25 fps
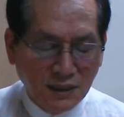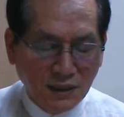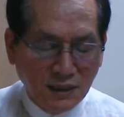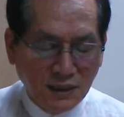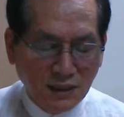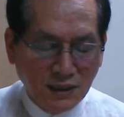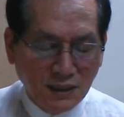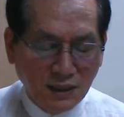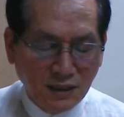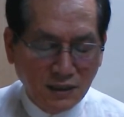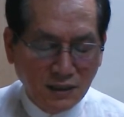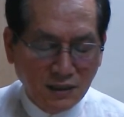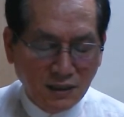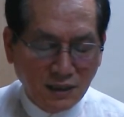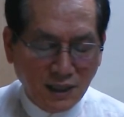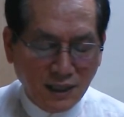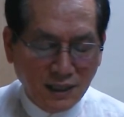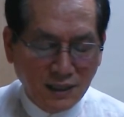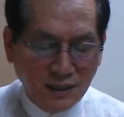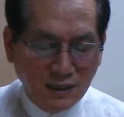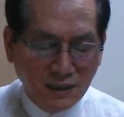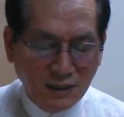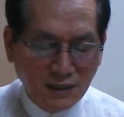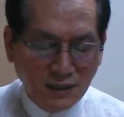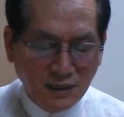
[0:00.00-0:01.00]
이 책은
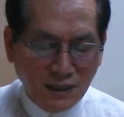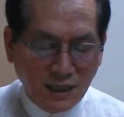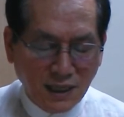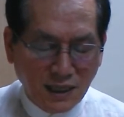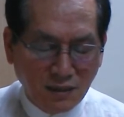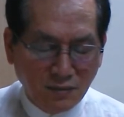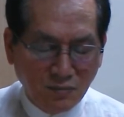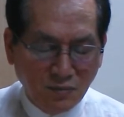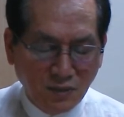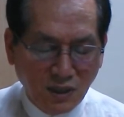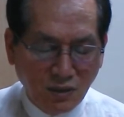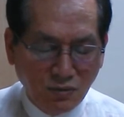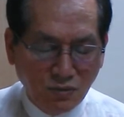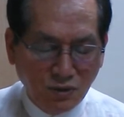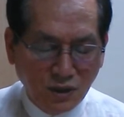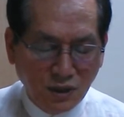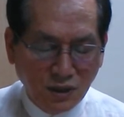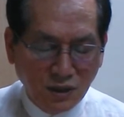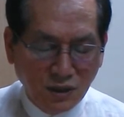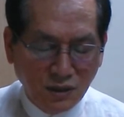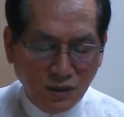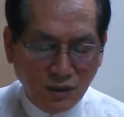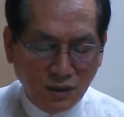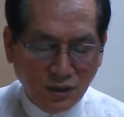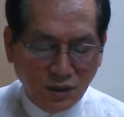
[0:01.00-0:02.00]
다윗이 아름다운
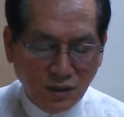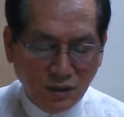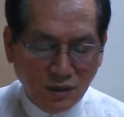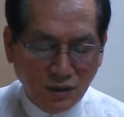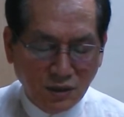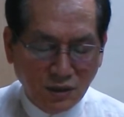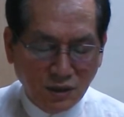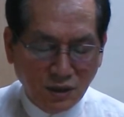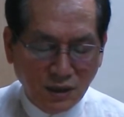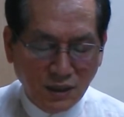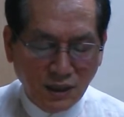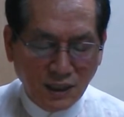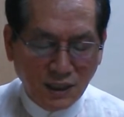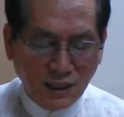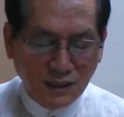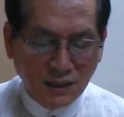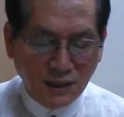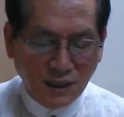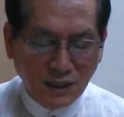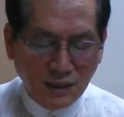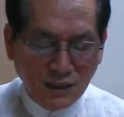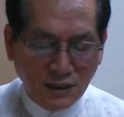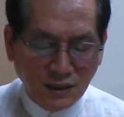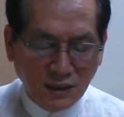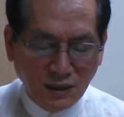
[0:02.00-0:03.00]
시를 저작할
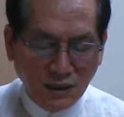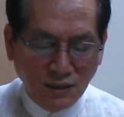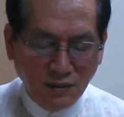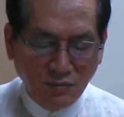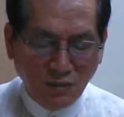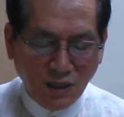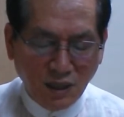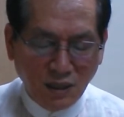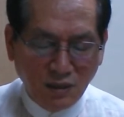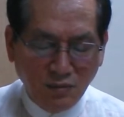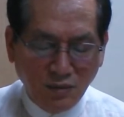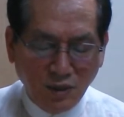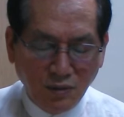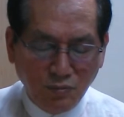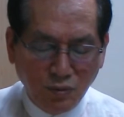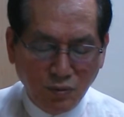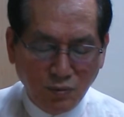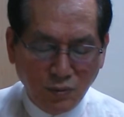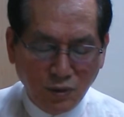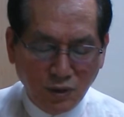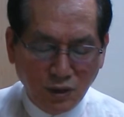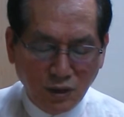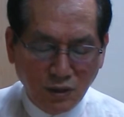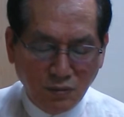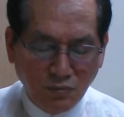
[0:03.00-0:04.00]
당시 마음에
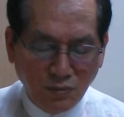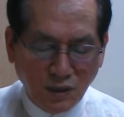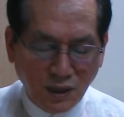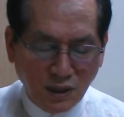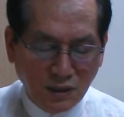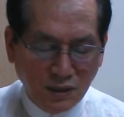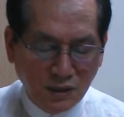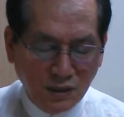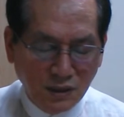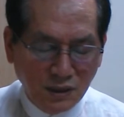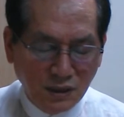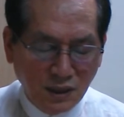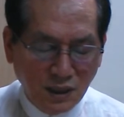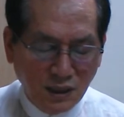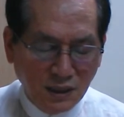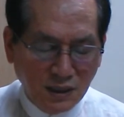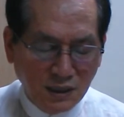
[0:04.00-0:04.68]
품었던 바를